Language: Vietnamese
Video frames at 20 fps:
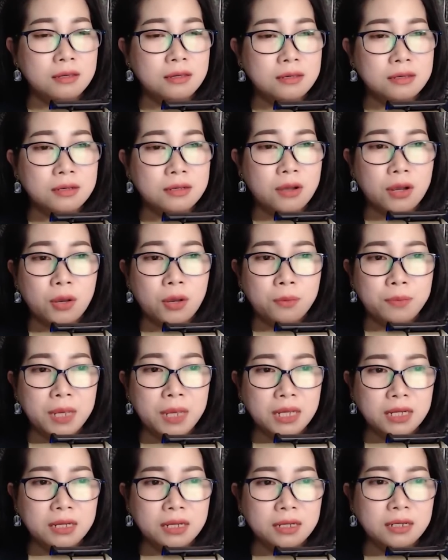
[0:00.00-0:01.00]
Con không
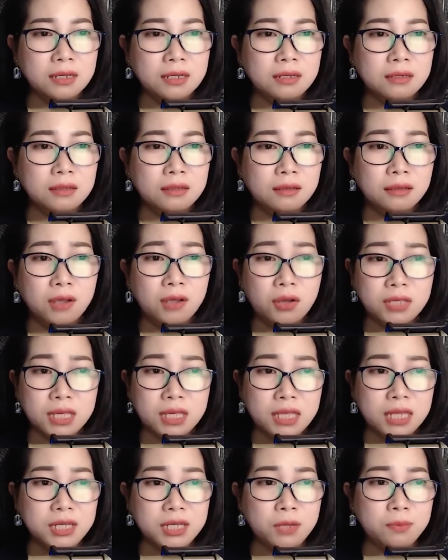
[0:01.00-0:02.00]
biết nữa, con chỉ
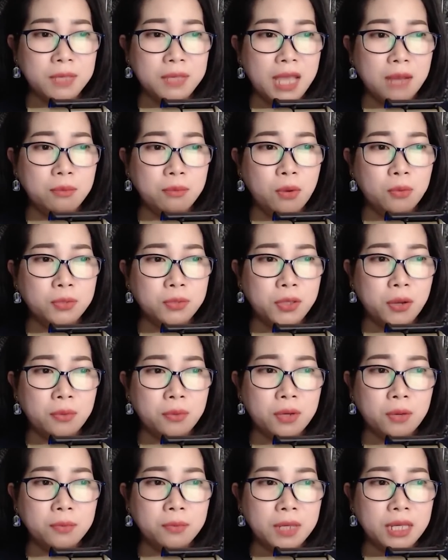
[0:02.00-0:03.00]
thấy trong dạ bồn chồn
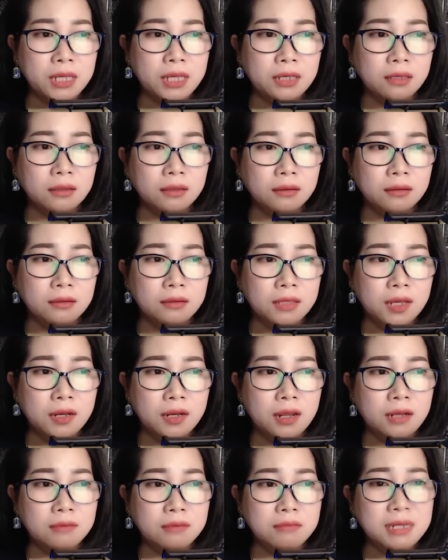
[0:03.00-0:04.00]
không yên, cho
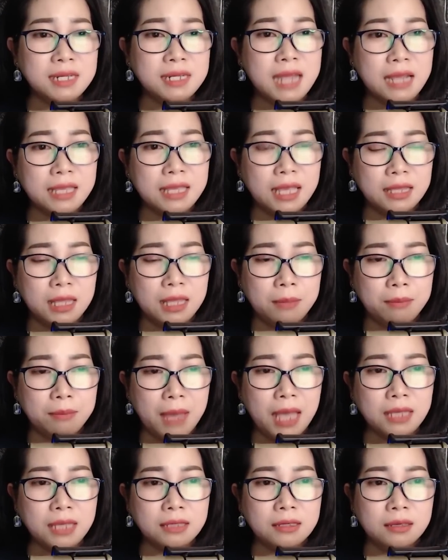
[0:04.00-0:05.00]
nên mới sang nhà tìm
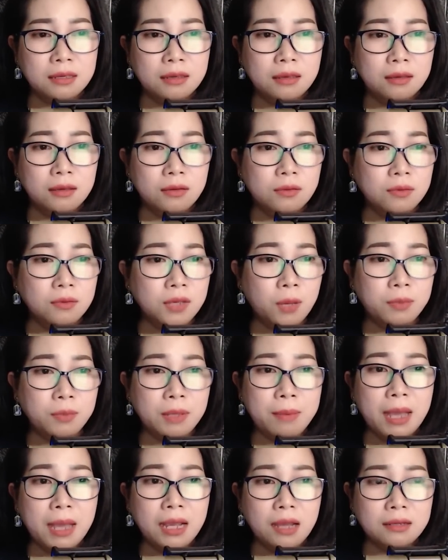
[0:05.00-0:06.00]
bác. Không thấy
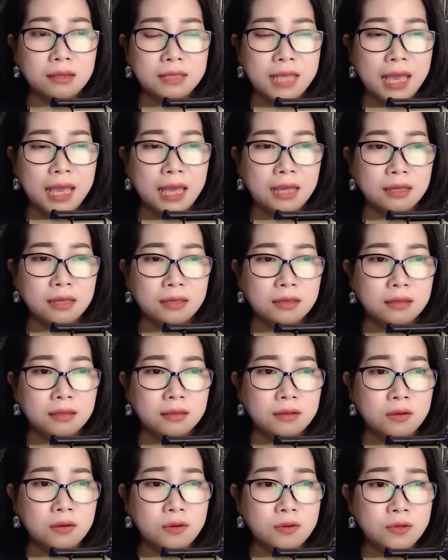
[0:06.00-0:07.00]
bác ở nhà,
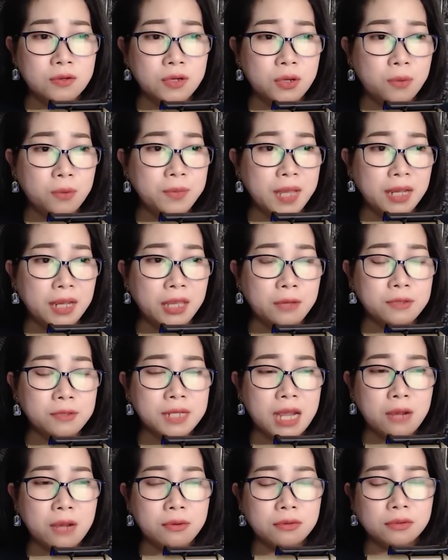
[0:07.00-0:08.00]
rồi cũng chẳng hiểu
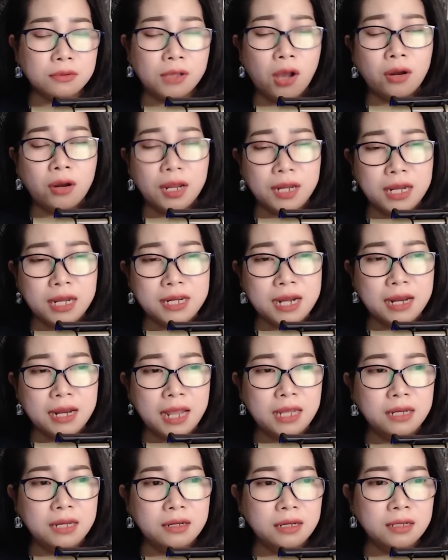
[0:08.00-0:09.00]
sao con lại đi ra
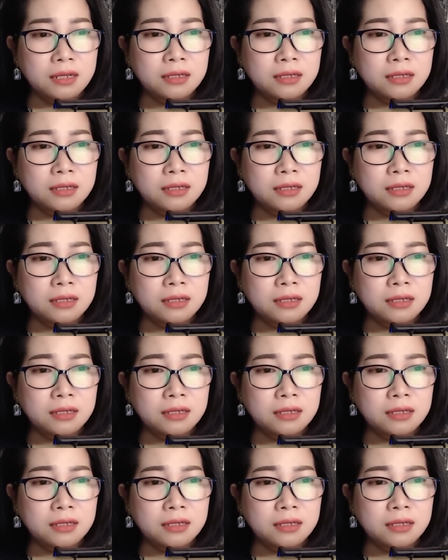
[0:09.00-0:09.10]
đây nữa.